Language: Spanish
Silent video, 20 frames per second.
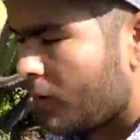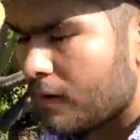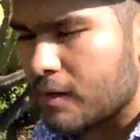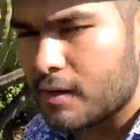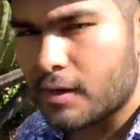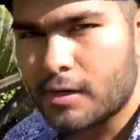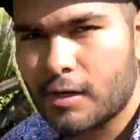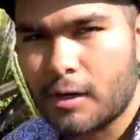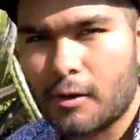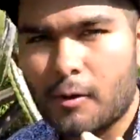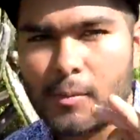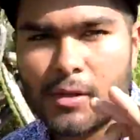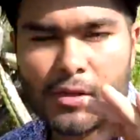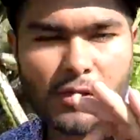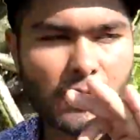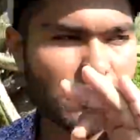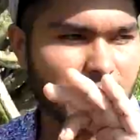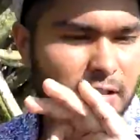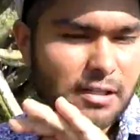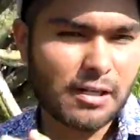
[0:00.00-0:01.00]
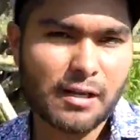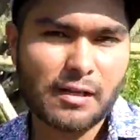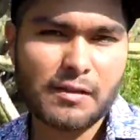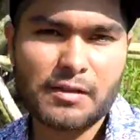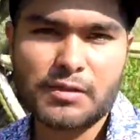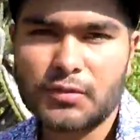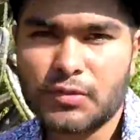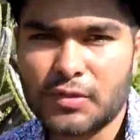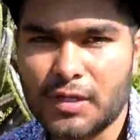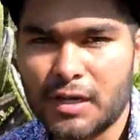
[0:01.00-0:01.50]
Les recomiendo que salgan de
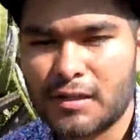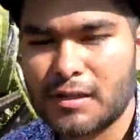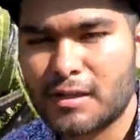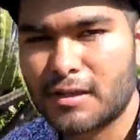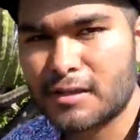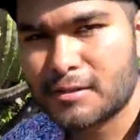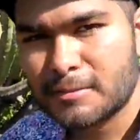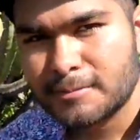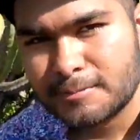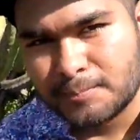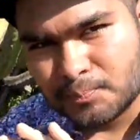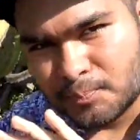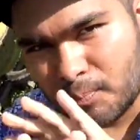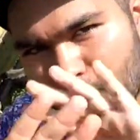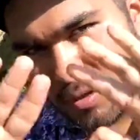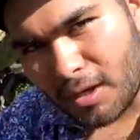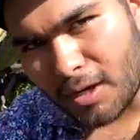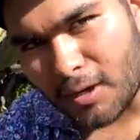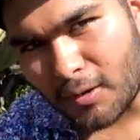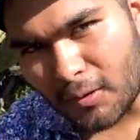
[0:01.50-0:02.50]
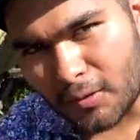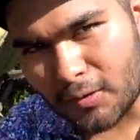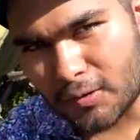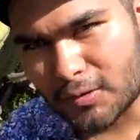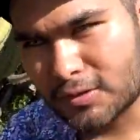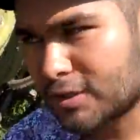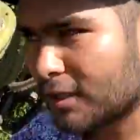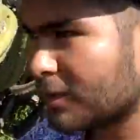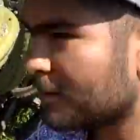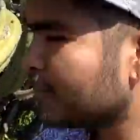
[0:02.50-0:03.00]
sus casas, que
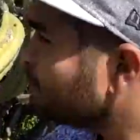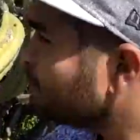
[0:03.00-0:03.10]
conozcan,